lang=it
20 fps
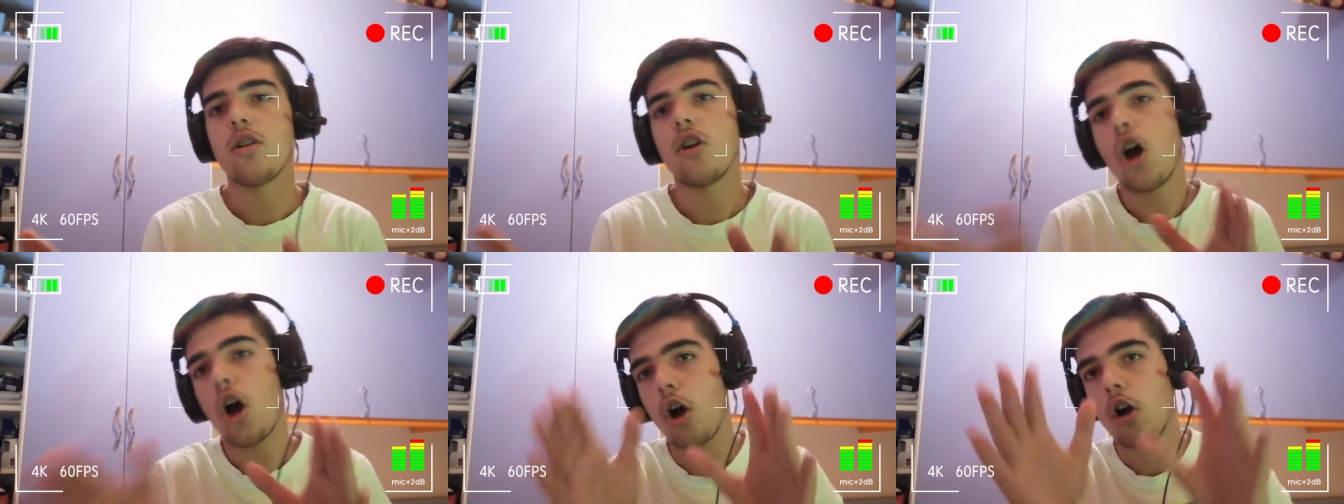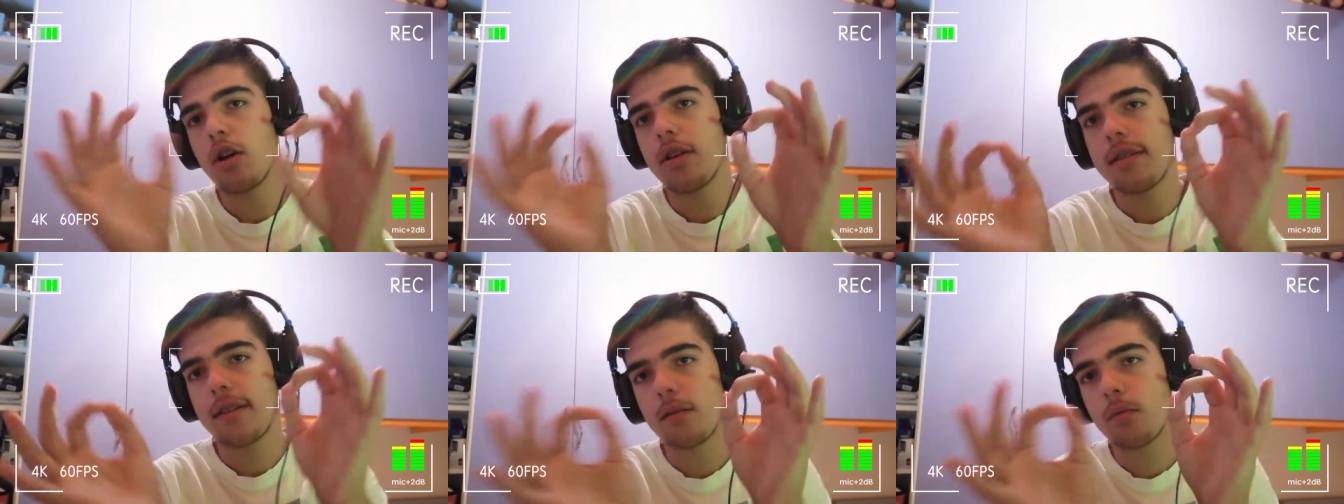
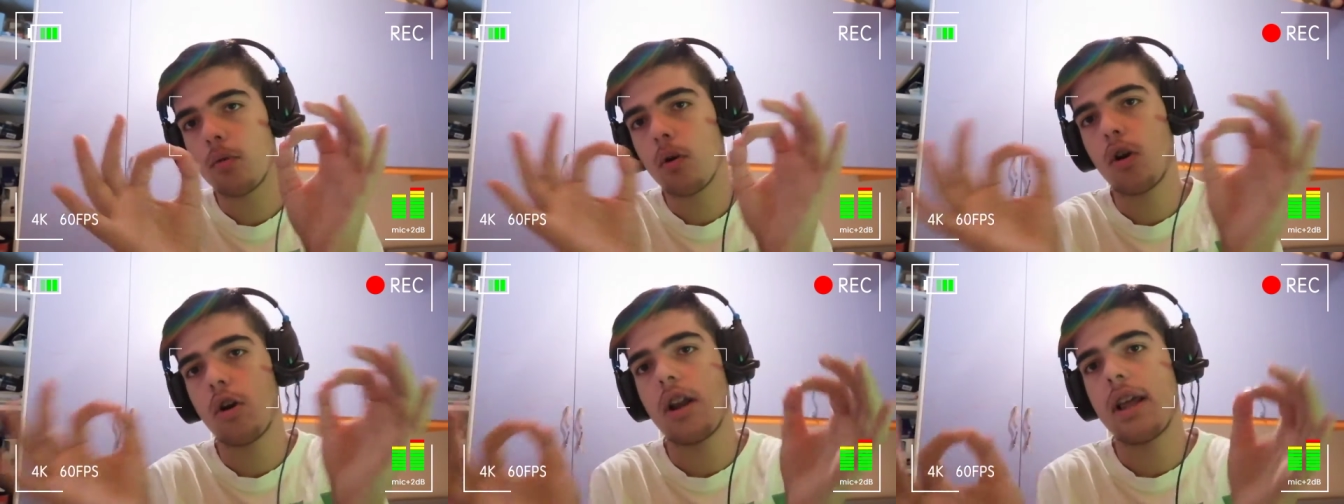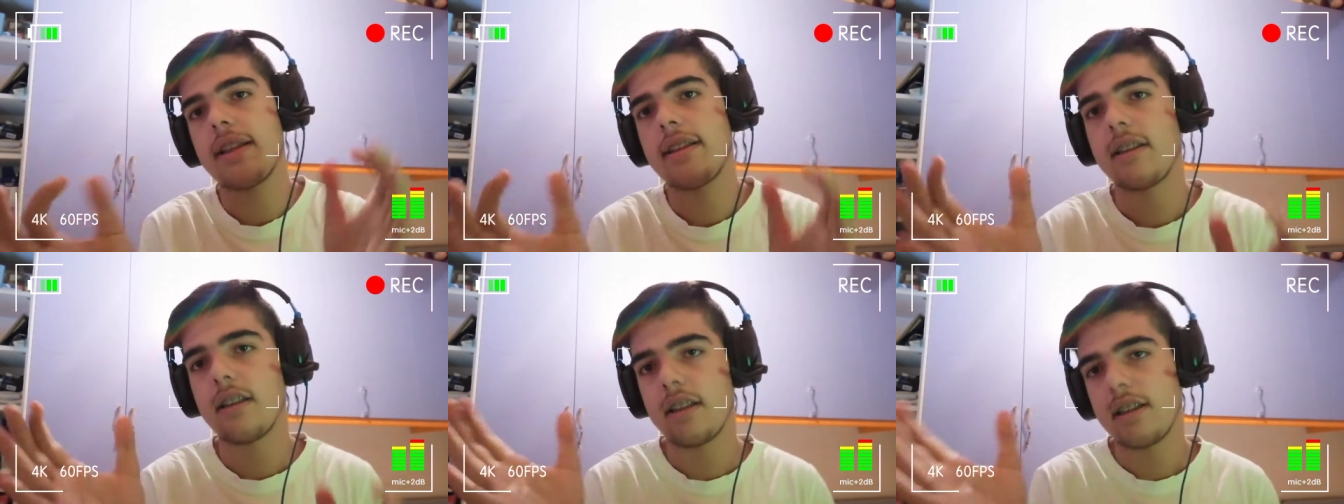No, il Sassuolo non
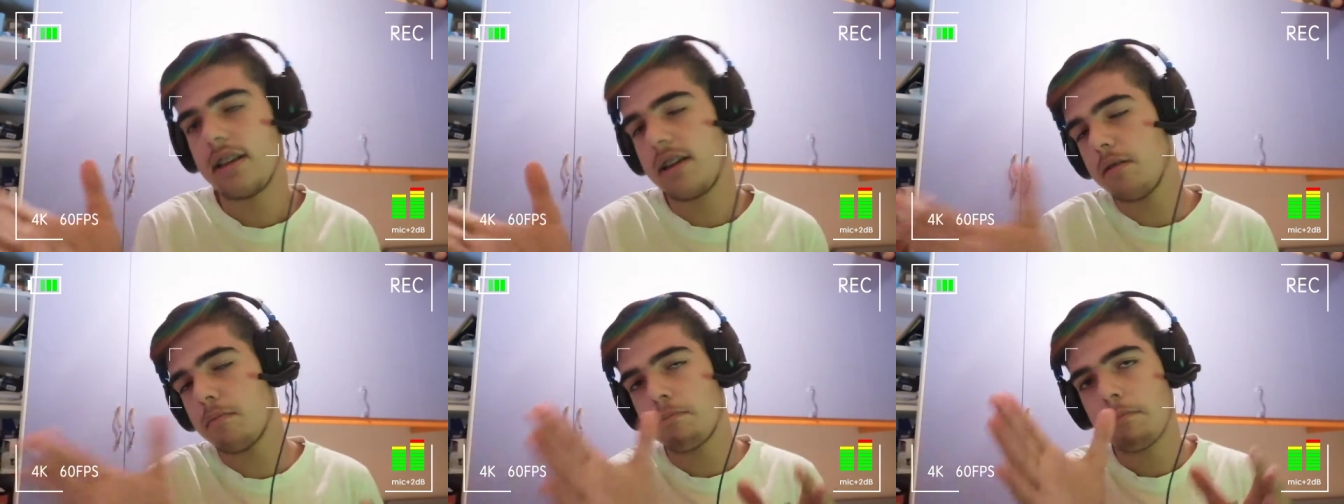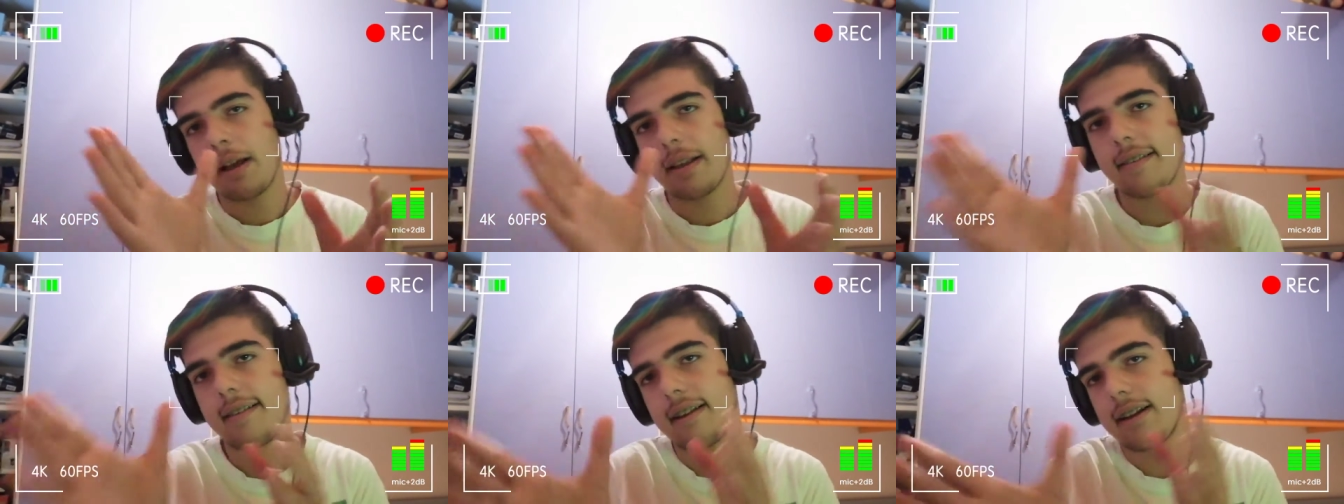è di
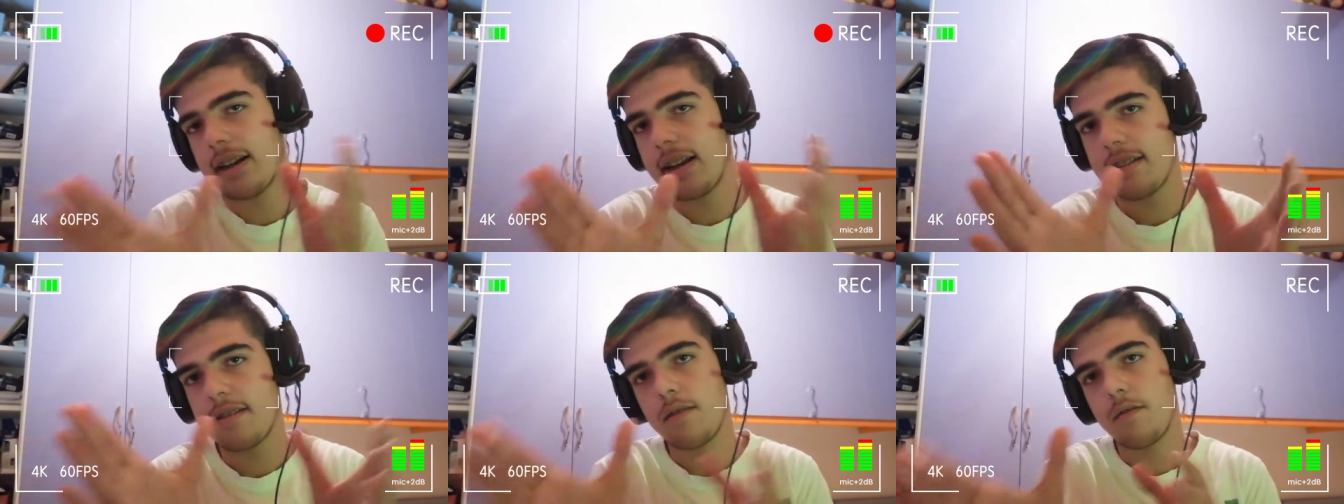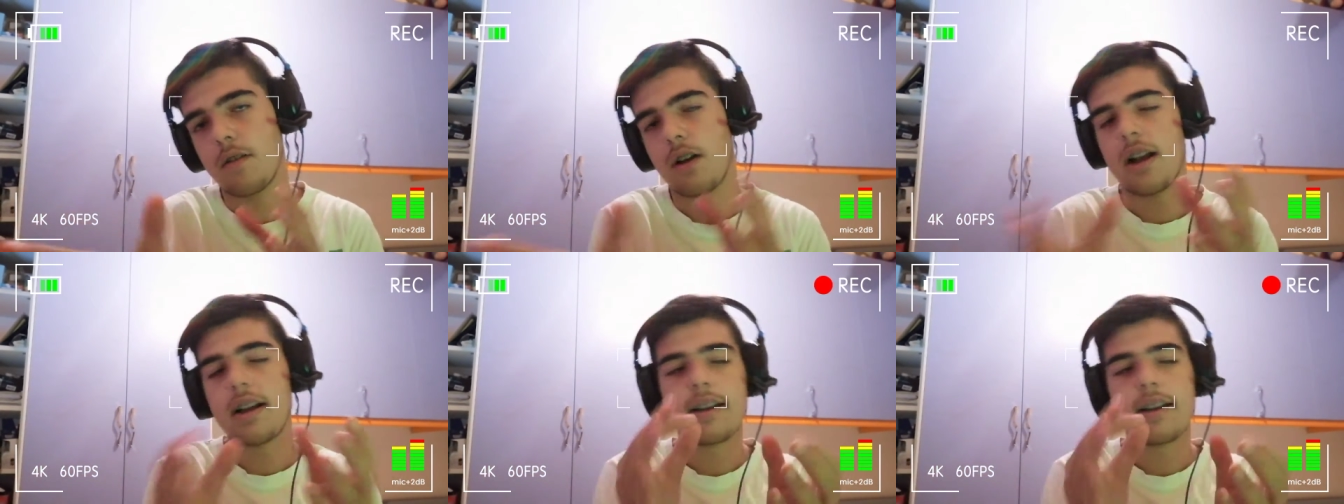basse classifica.